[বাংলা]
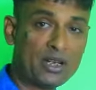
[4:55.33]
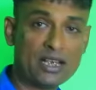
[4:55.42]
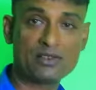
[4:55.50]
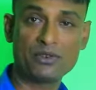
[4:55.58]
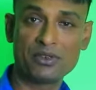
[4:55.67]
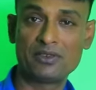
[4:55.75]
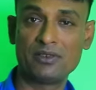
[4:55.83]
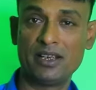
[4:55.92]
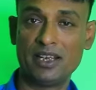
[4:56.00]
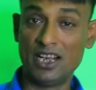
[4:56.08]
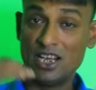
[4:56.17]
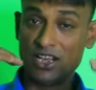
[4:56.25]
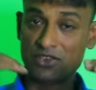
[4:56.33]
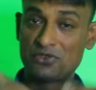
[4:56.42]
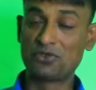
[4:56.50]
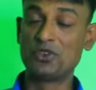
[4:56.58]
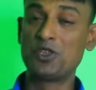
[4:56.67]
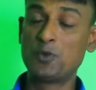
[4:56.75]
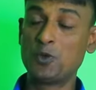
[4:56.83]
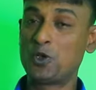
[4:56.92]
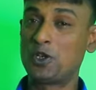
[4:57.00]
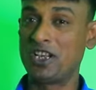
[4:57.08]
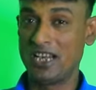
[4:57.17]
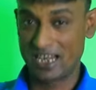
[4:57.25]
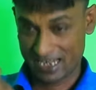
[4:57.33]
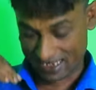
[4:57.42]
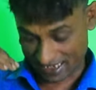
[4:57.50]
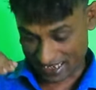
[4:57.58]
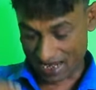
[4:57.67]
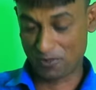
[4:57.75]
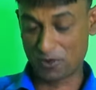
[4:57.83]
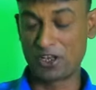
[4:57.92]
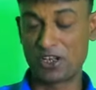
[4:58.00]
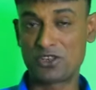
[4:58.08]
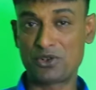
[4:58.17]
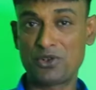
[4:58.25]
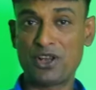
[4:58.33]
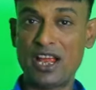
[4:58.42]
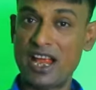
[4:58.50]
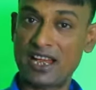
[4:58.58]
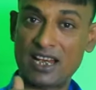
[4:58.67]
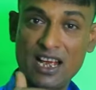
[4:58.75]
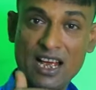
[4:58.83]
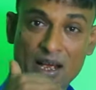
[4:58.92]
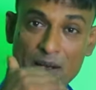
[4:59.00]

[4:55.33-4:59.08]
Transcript: কাজ করতে সুইচবোর্ড স্থাপনের জন্য একটা